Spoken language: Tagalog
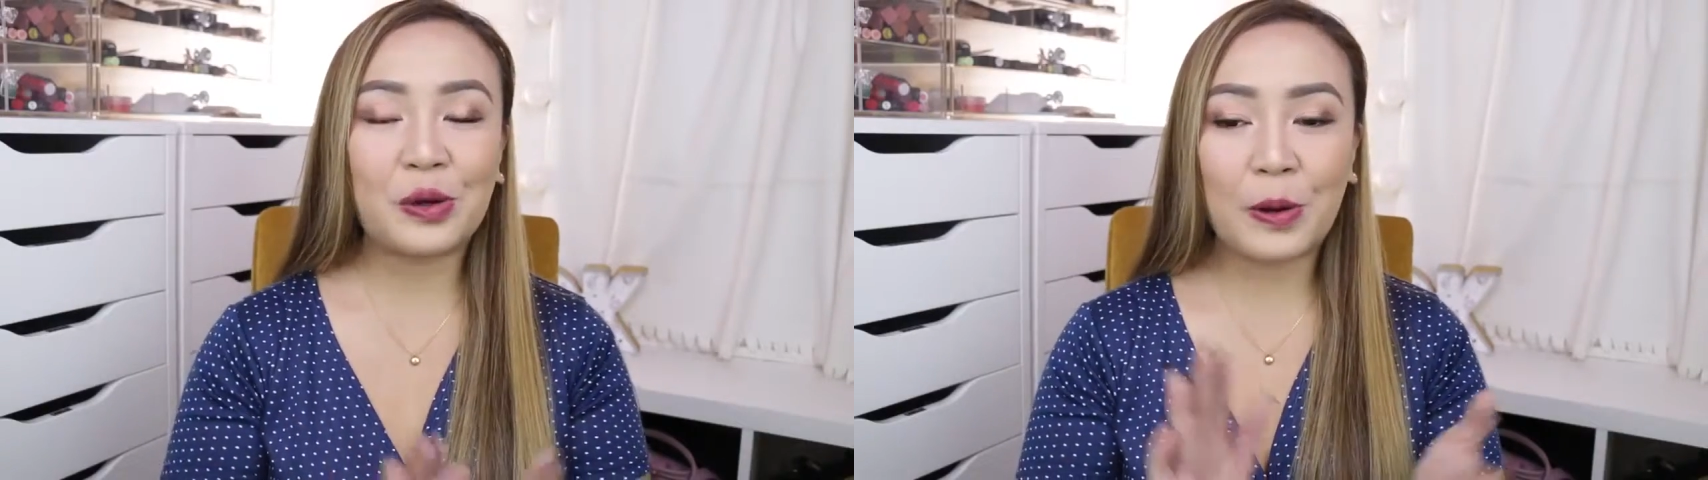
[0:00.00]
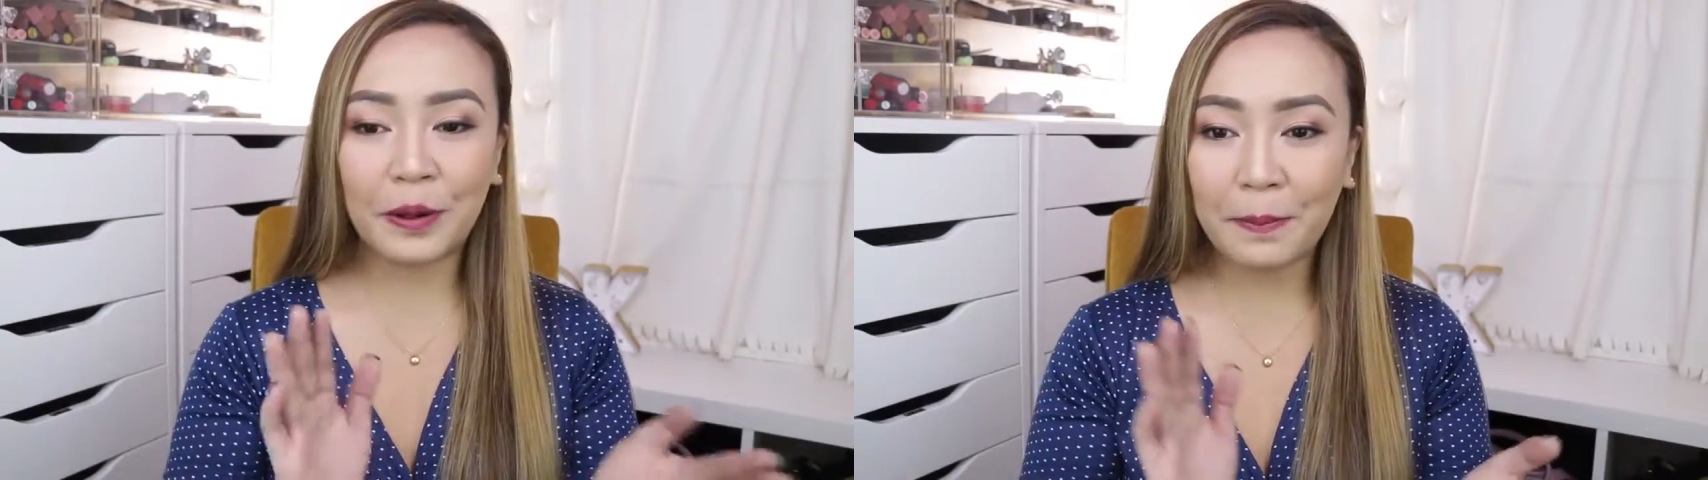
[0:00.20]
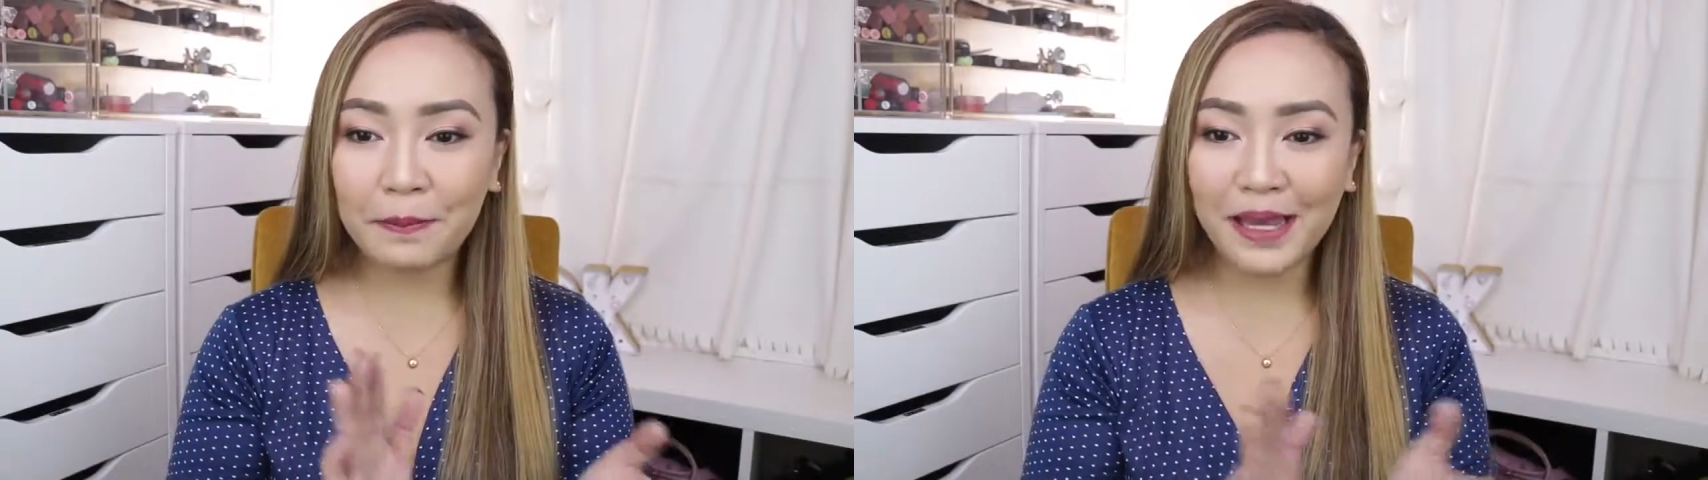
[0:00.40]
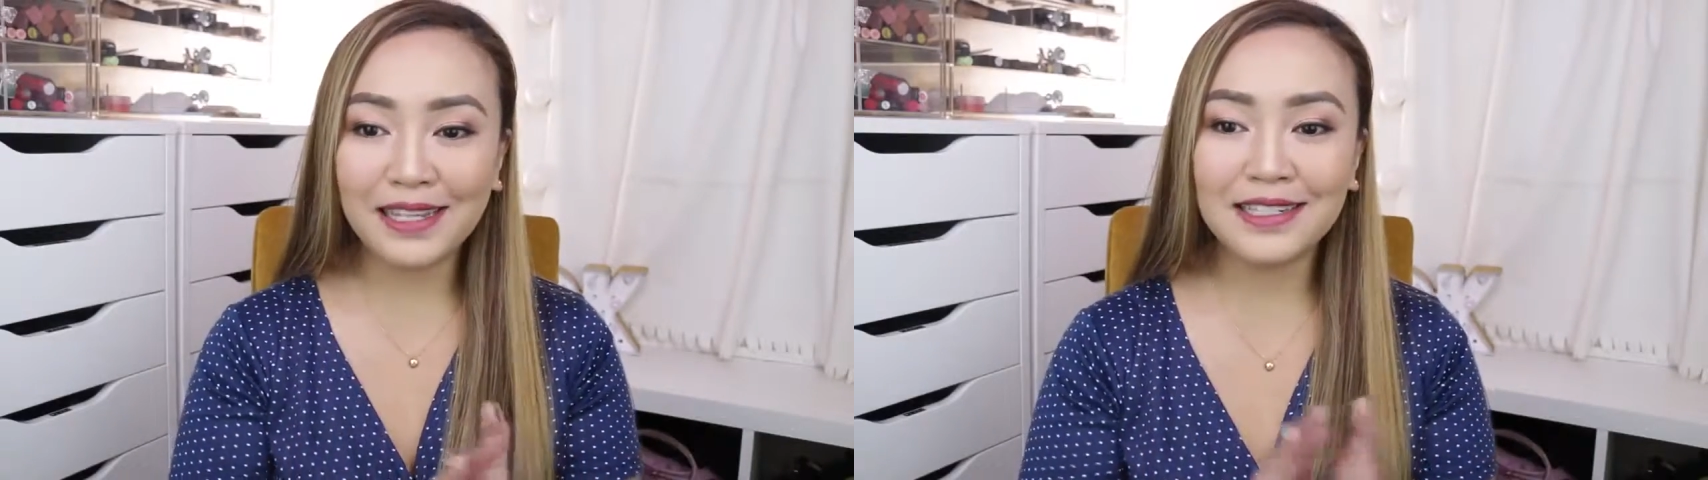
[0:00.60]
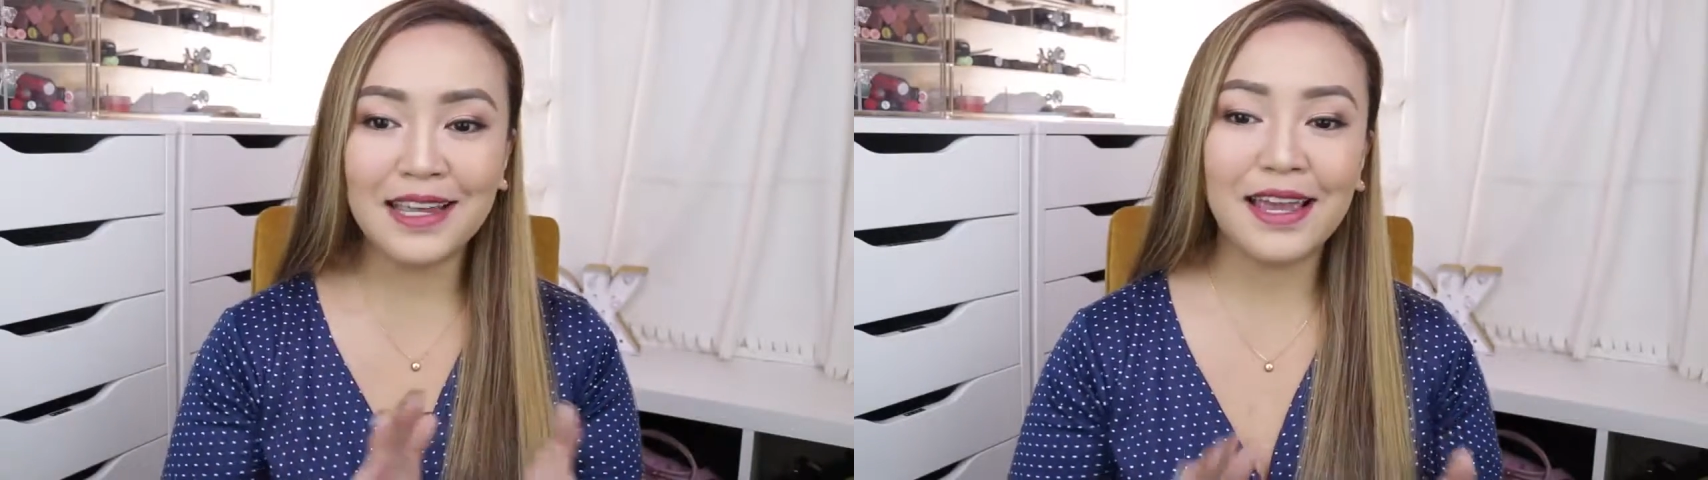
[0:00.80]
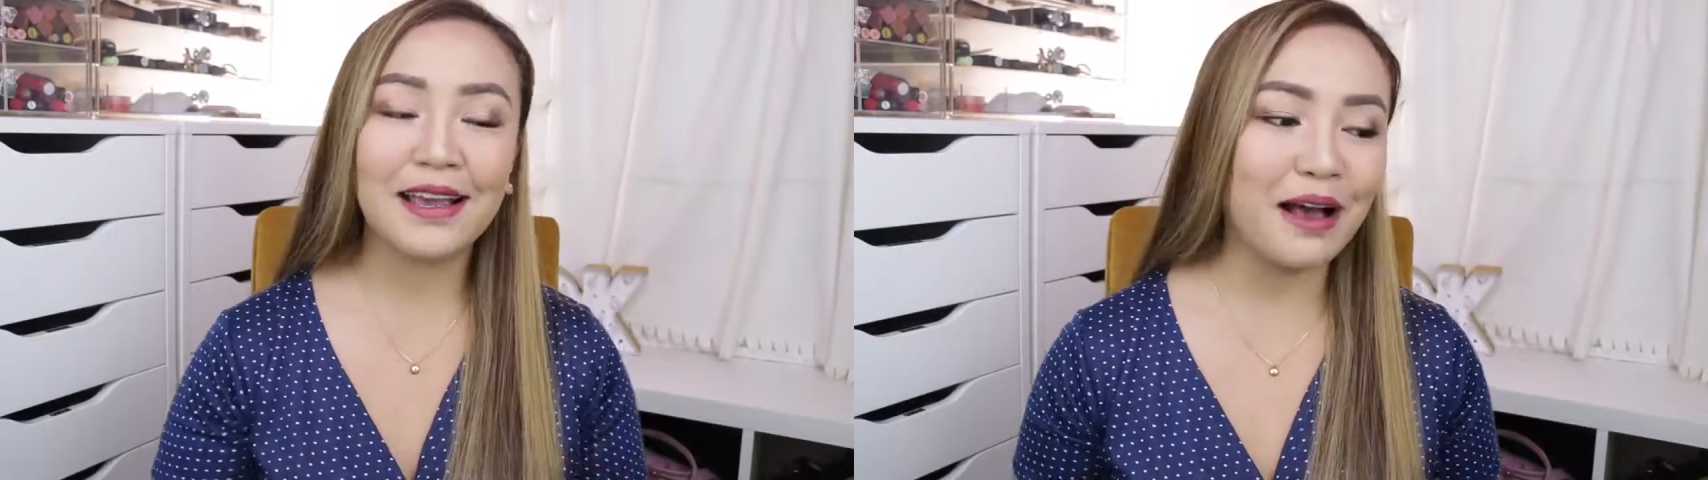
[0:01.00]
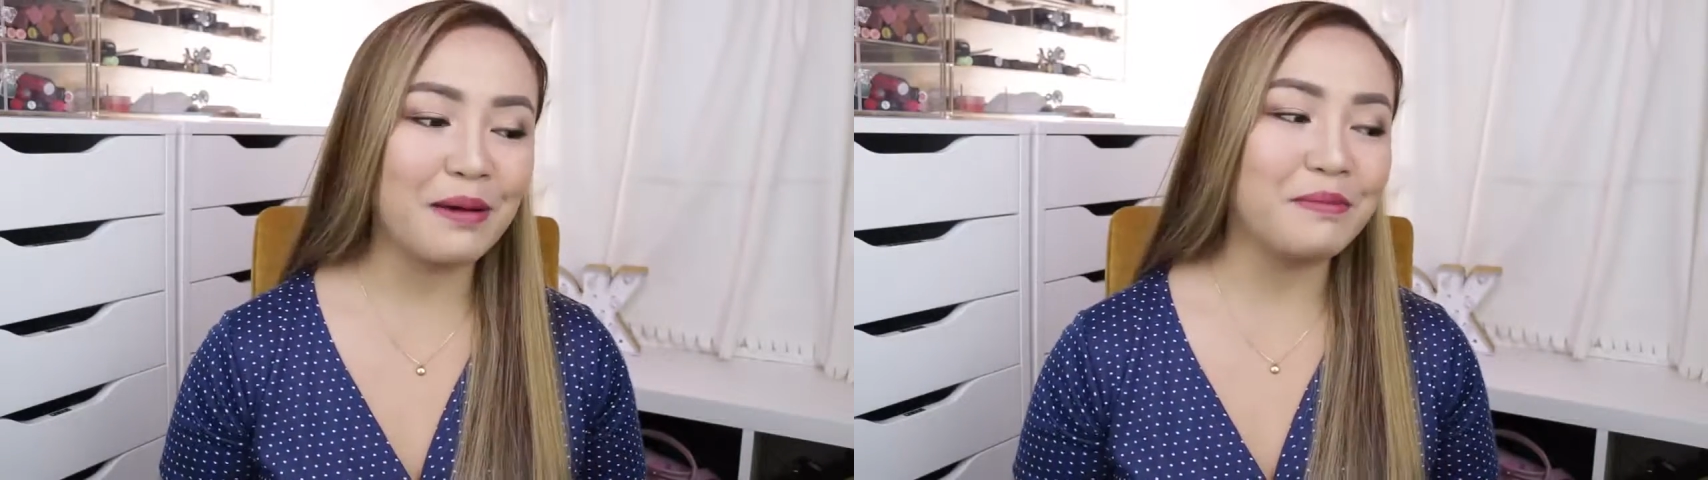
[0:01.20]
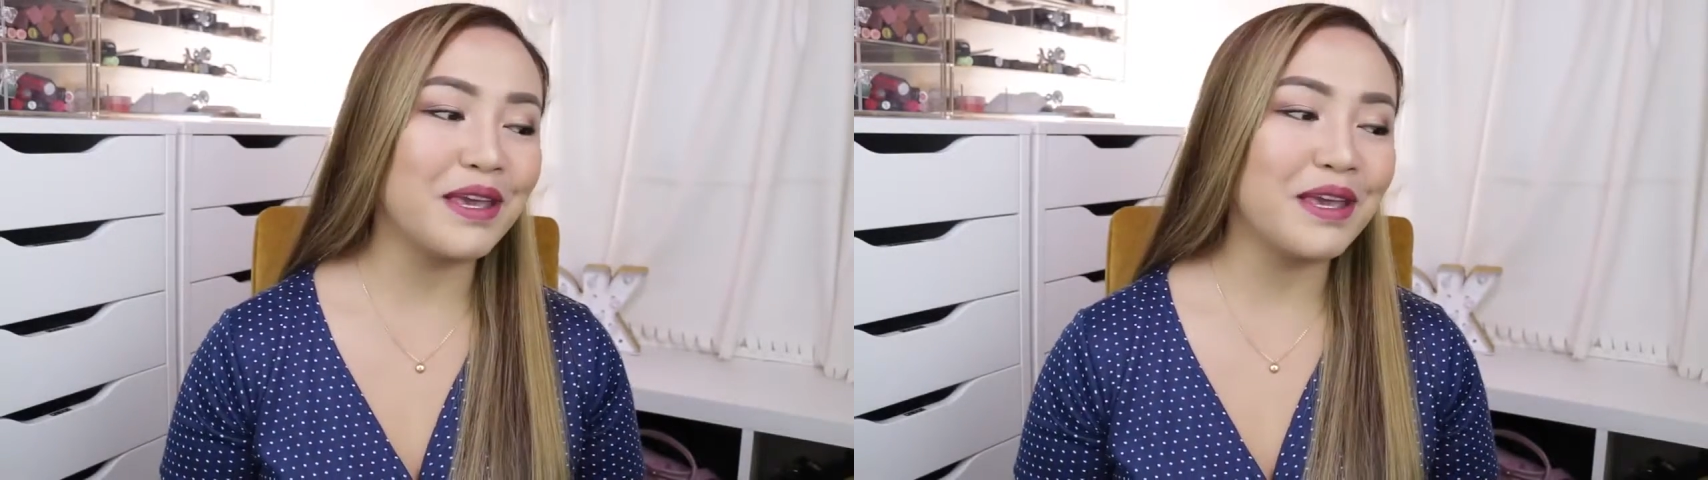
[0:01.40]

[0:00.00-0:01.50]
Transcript: itong basic uh,